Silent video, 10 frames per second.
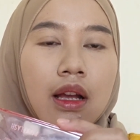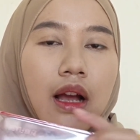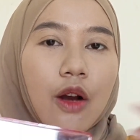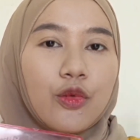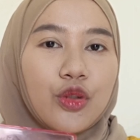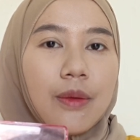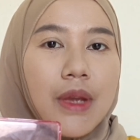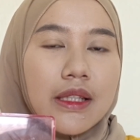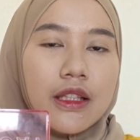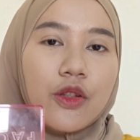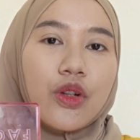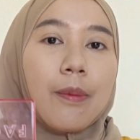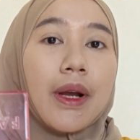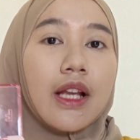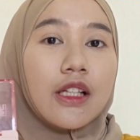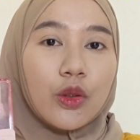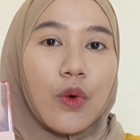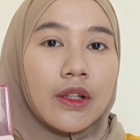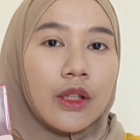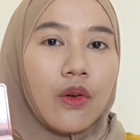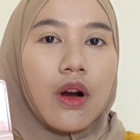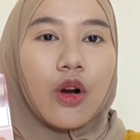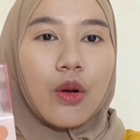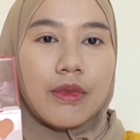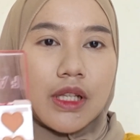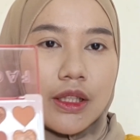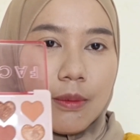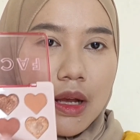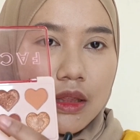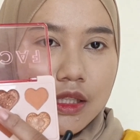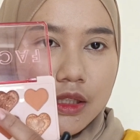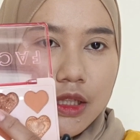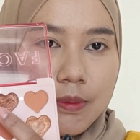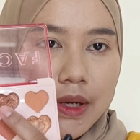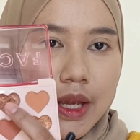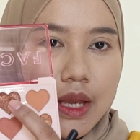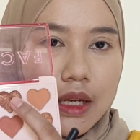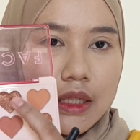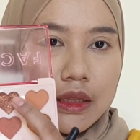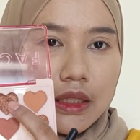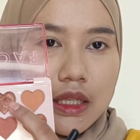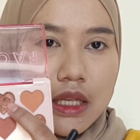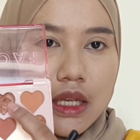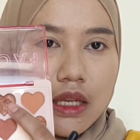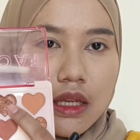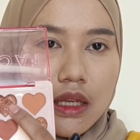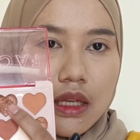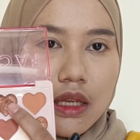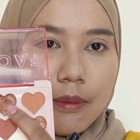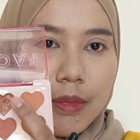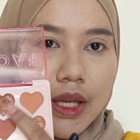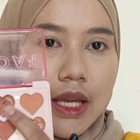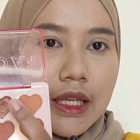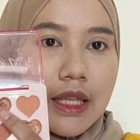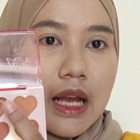Aku juga biasanya suka pakai satu warna doang kalau misalnya males, jadi pakai yang ini pakai yang ini